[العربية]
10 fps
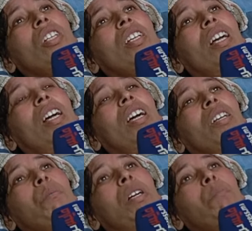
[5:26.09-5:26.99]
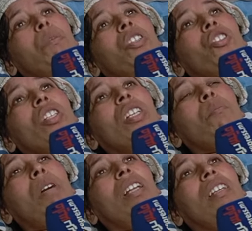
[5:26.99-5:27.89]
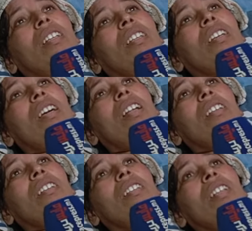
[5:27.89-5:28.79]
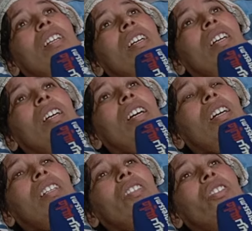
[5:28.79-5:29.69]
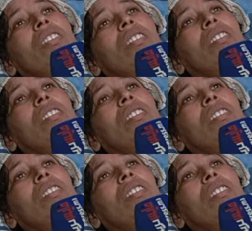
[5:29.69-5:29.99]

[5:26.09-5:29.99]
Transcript: ليا حقي ما عمرتش ليا المحضر ديالي انا ش...